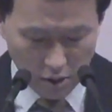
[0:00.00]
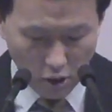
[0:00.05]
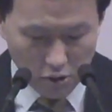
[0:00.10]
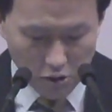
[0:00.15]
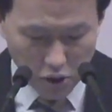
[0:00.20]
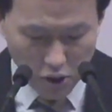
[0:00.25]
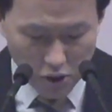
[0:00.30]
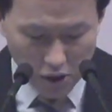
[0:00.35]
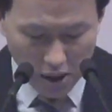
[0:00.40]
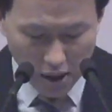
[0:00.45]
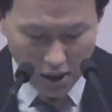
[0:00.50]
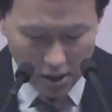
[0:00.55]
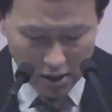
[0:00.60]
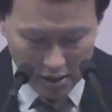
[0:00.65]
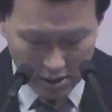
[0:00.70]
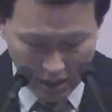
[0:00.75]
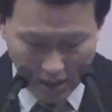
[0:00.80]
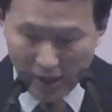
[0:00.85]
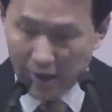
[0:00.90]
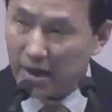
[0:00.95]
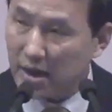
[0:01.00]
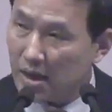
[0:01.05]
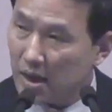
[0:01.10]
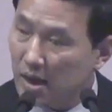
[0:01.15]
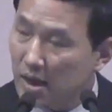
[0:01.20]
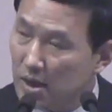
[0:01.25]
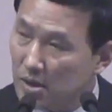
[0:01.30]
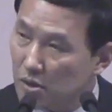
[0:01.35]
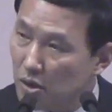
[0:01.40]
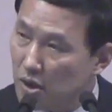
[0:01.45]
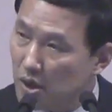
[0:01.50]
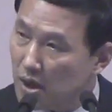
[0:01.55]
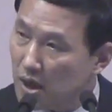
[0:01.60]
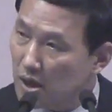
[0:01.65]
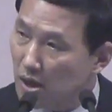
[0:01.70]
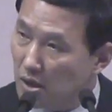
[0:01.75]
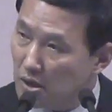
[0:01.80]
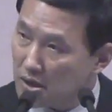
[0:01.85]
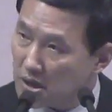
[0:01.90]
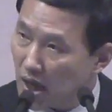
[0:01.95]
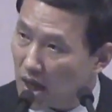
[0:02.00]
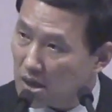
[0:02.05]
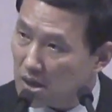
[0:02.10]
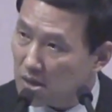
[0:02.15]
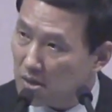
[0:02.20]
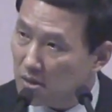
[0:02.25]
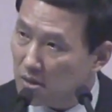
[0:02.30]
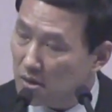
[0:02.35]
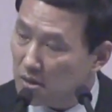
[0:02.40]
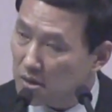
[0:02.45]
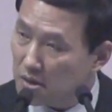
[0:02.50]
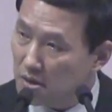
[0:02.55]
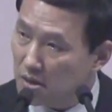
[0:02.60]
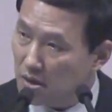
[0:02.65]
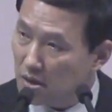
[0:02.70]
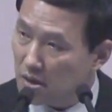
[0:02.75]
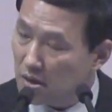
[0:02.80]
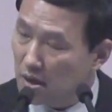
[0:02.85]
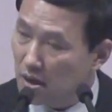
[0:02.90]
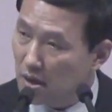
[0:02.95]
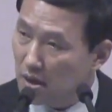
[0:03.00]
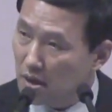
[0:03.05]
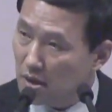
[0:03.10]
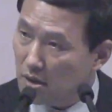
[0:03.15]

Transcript: 어떻게 나이가 너에게 역사하신 것을